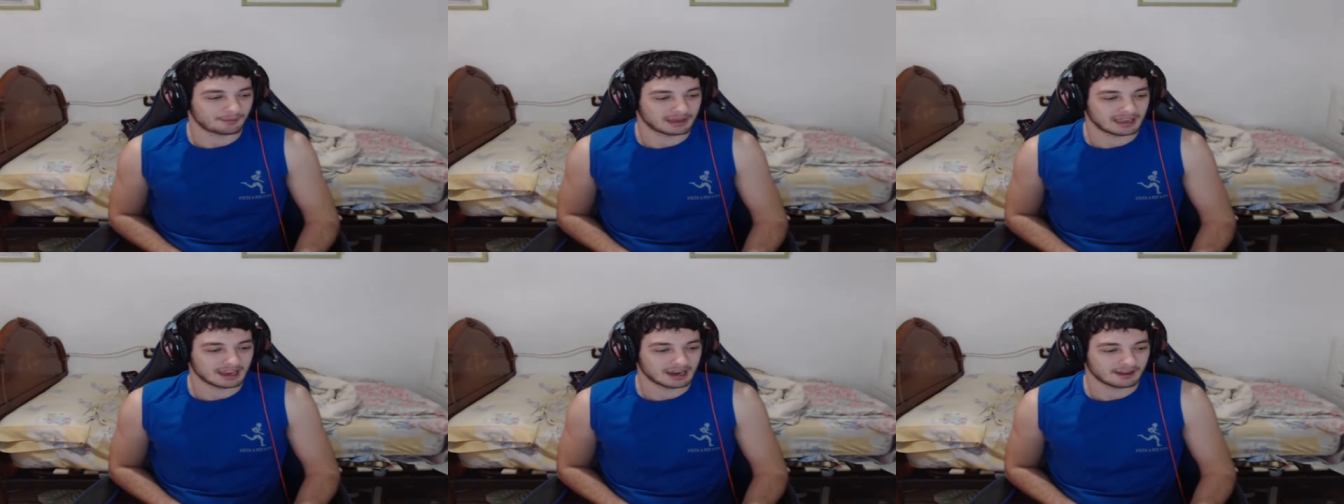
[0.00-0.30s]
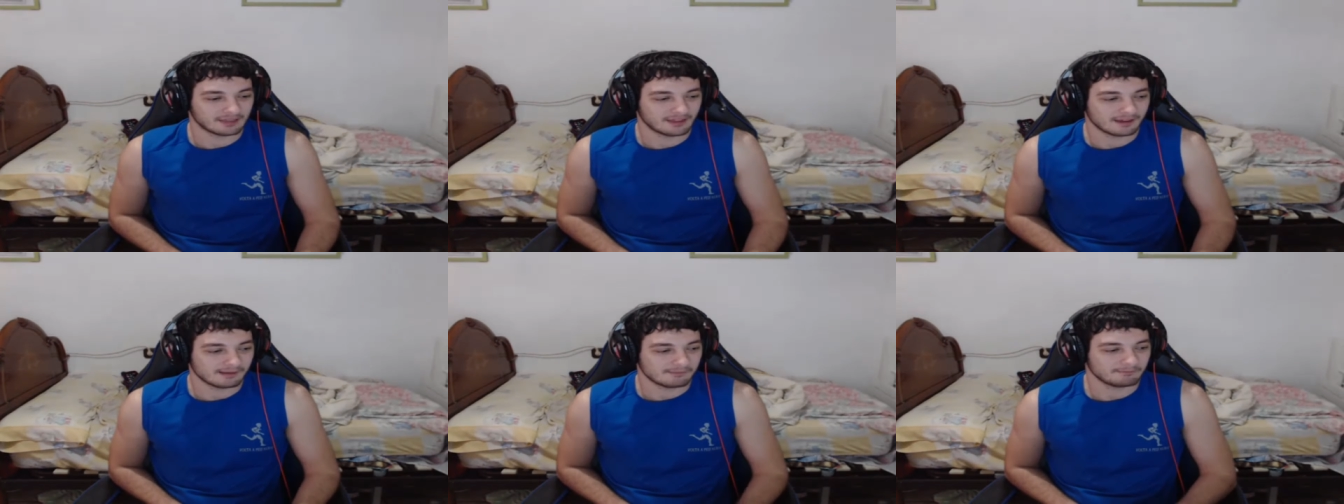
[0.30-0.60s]

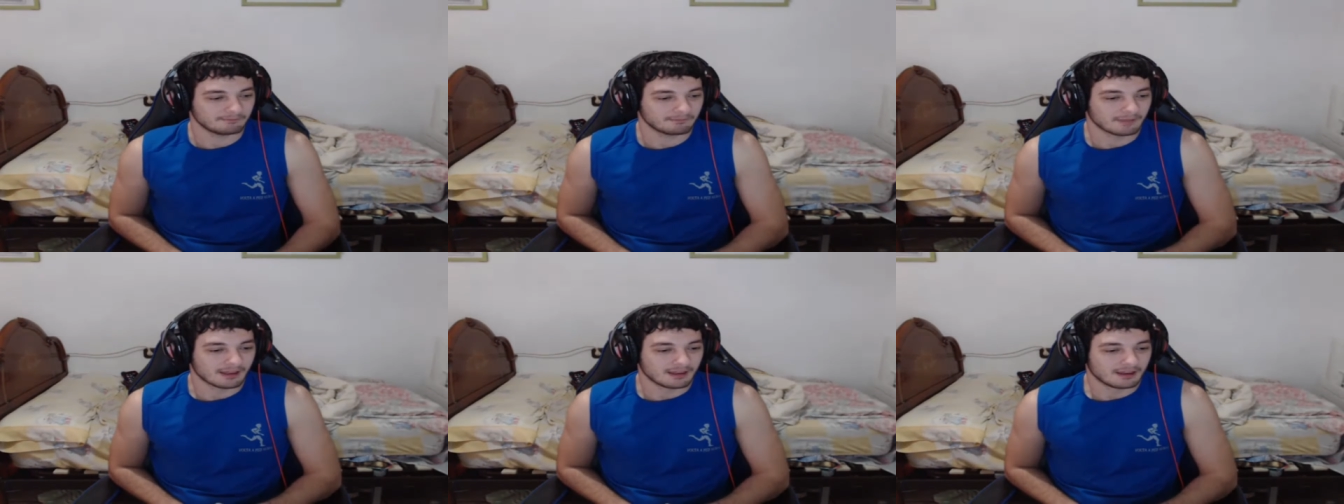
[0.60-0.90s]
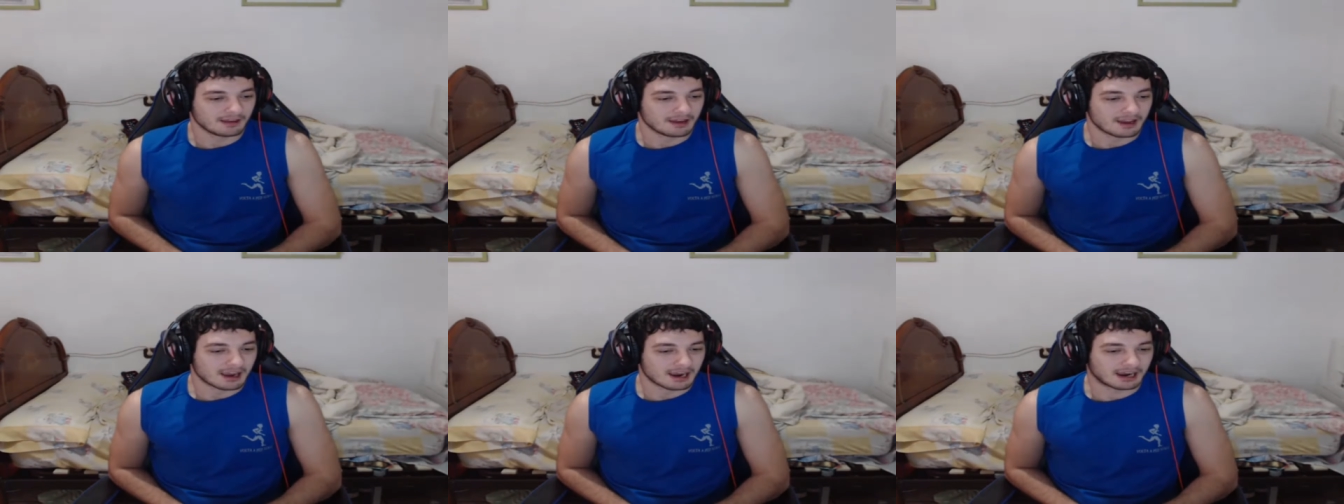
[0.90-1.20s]
mierda
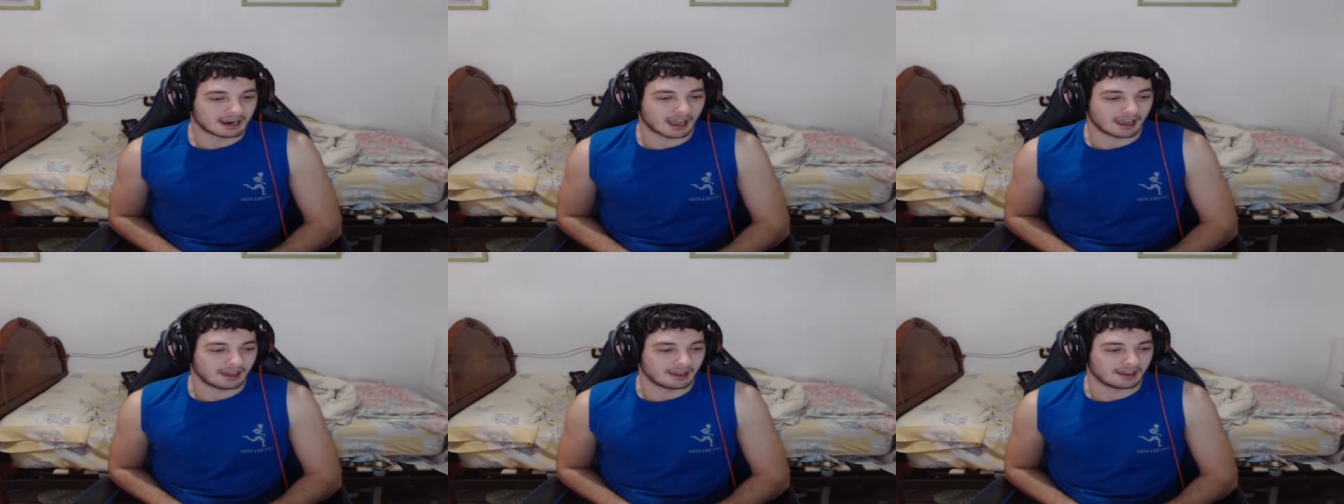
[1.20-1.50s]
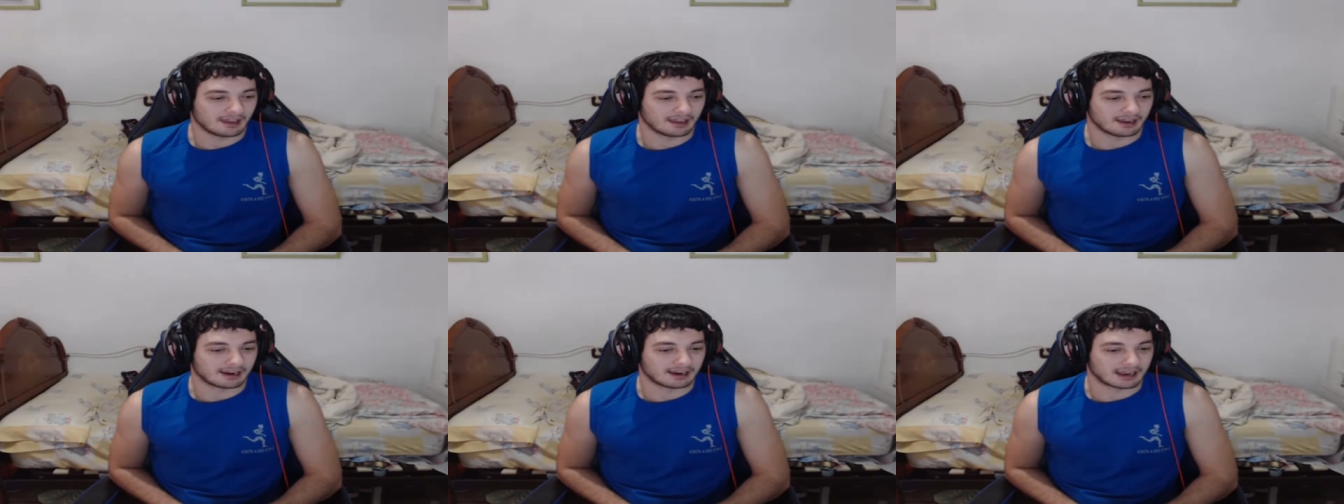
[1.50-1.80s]

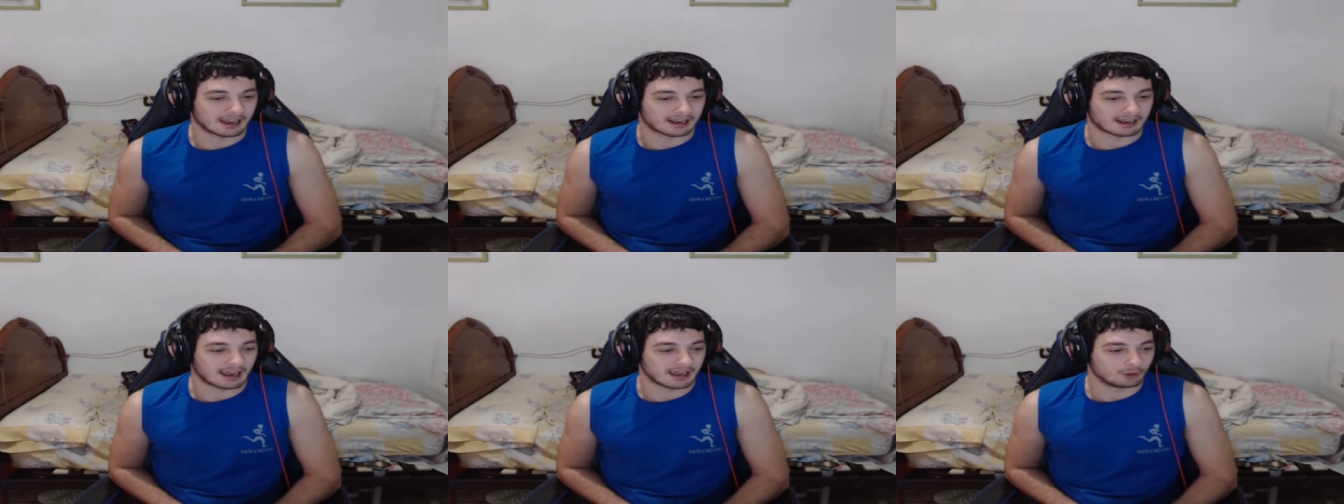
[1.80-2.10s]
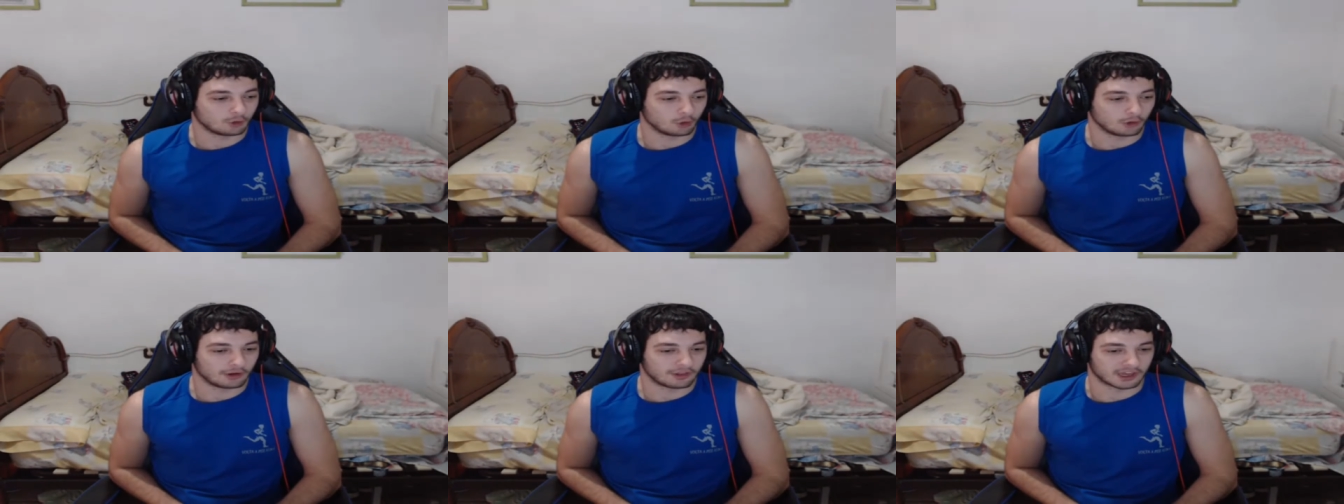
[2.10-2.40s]
que,
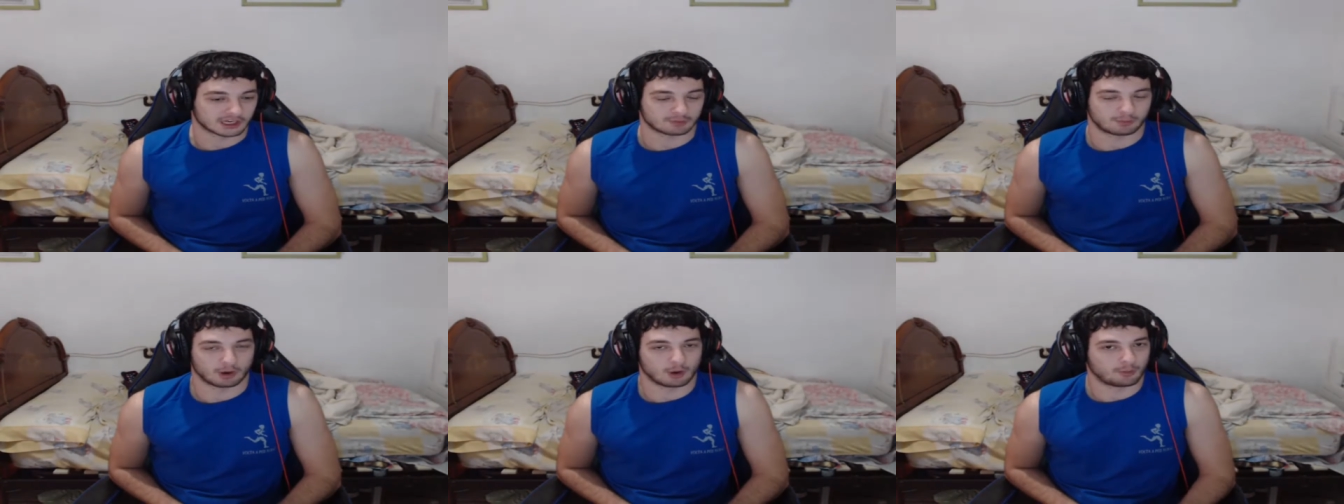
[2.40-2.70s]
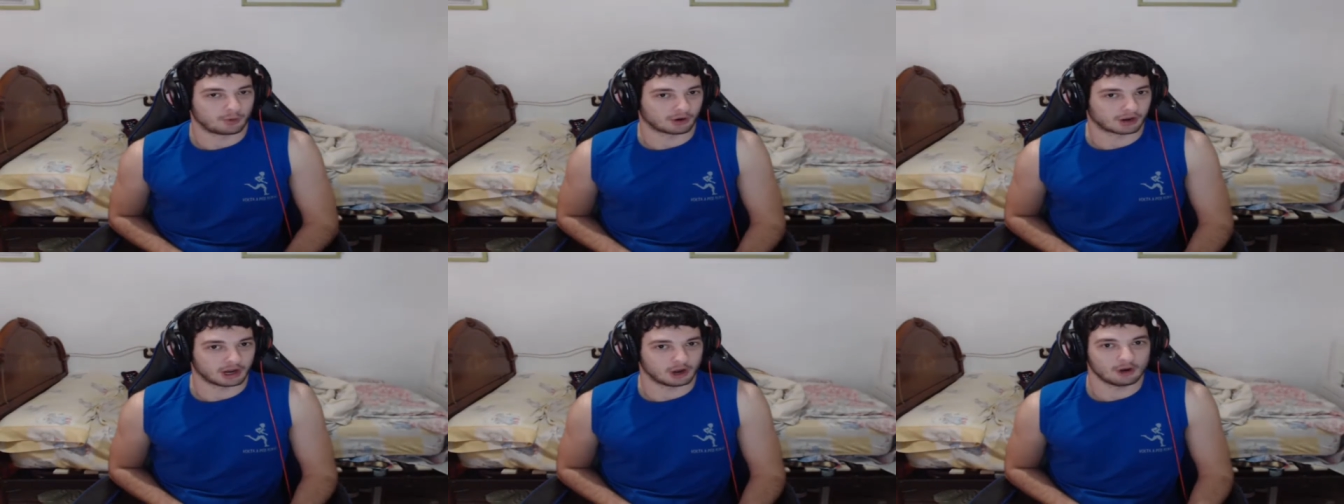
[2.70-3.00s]
tú dices, pero
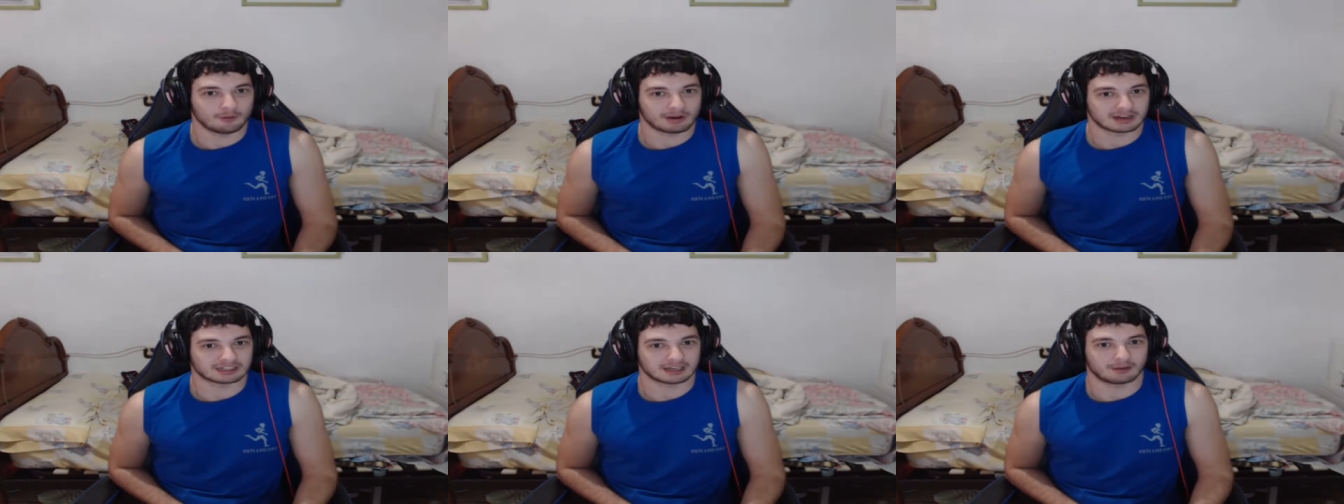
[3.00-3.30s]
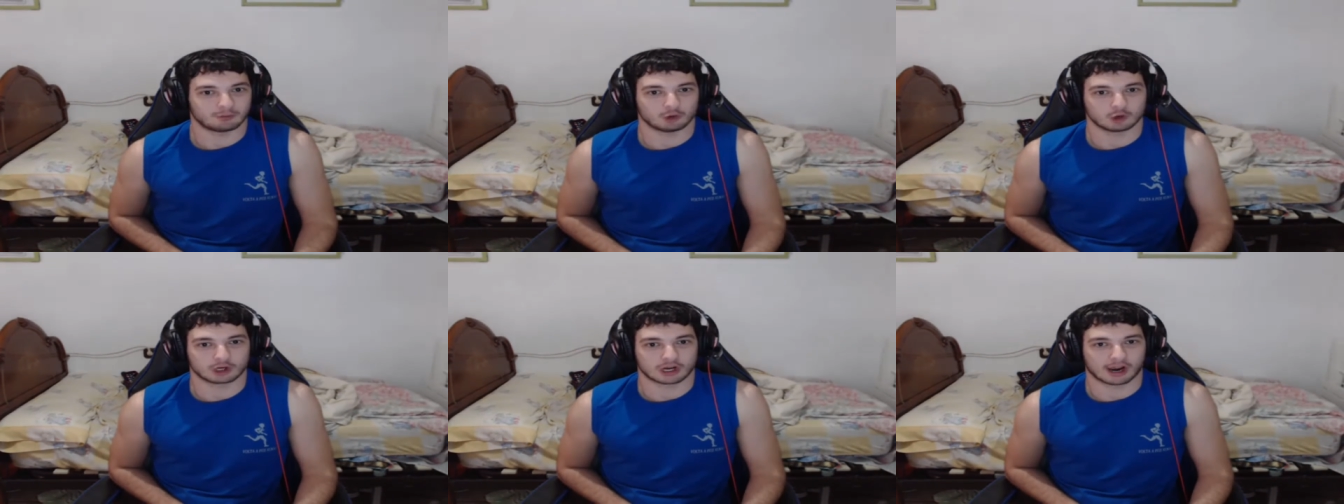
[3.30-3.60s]
¿por qué no vas
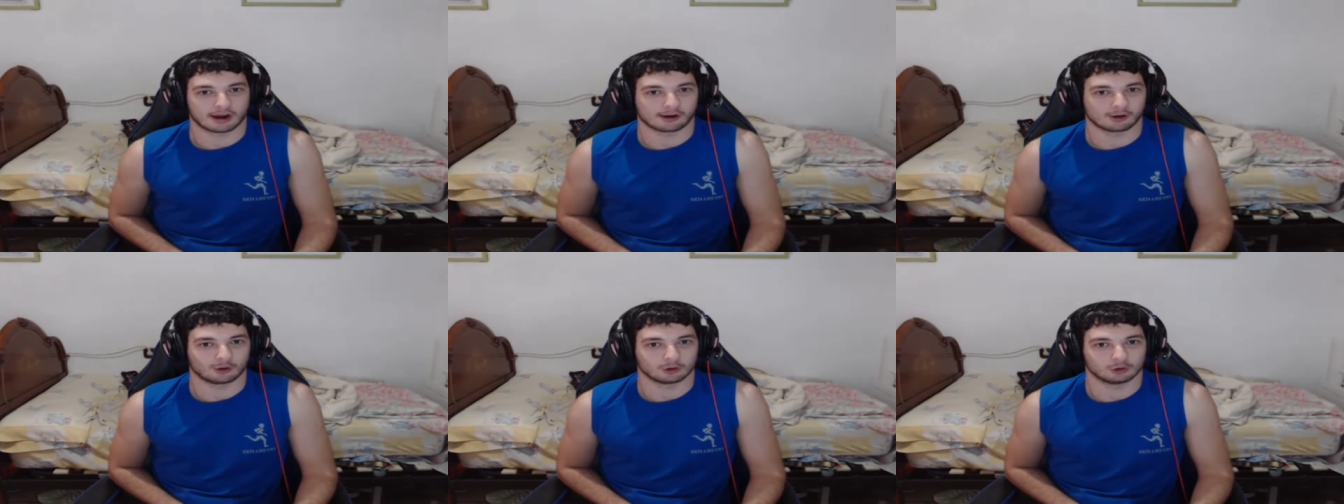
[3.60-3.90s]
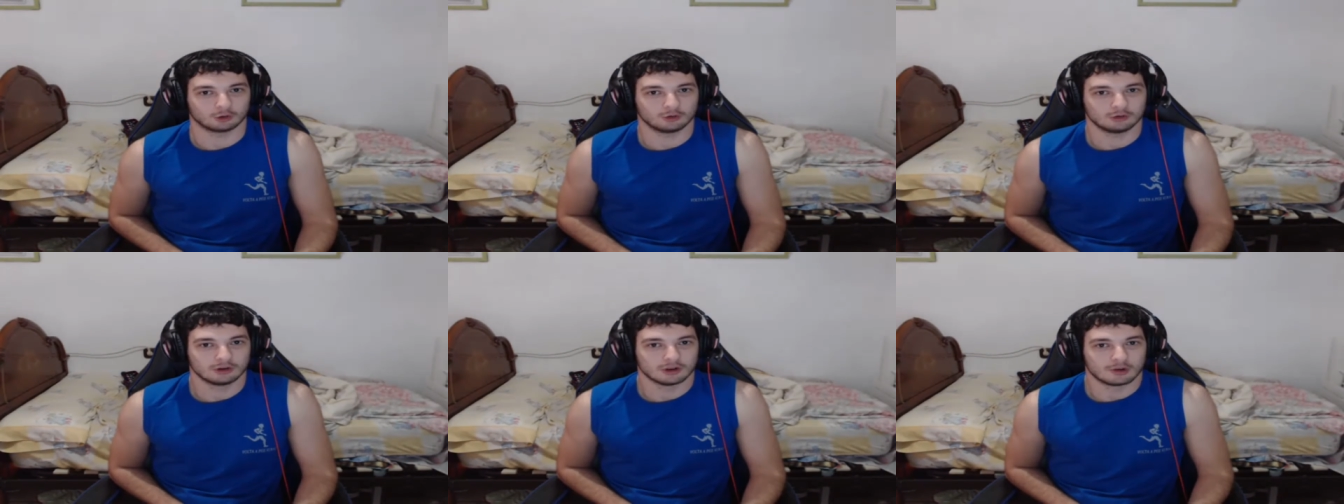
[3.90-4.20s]
a buscarlo
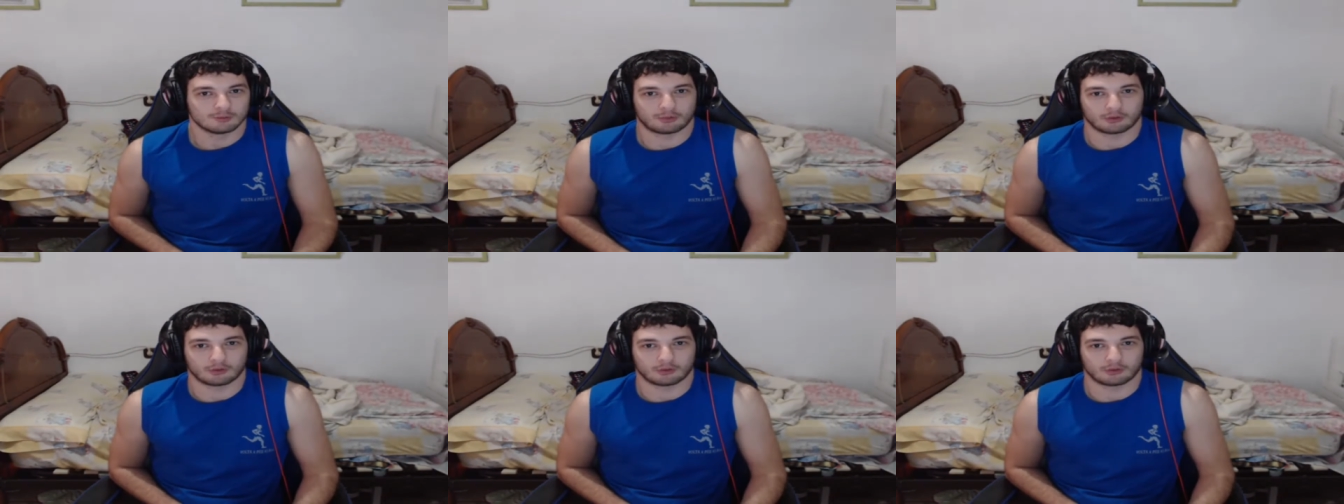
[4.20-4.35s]
tú?